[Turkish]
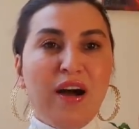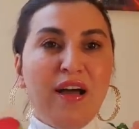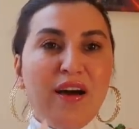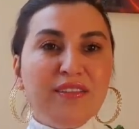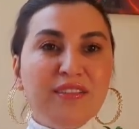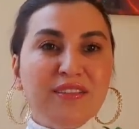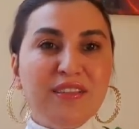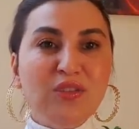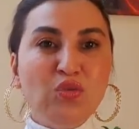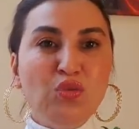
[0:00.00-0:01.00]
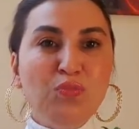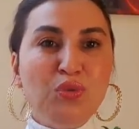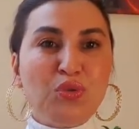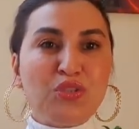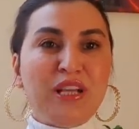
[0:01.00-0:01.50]
hayatınızdaki tüm
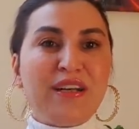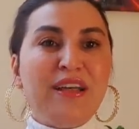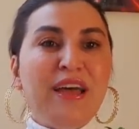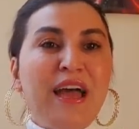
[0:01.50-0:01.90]
pürüzler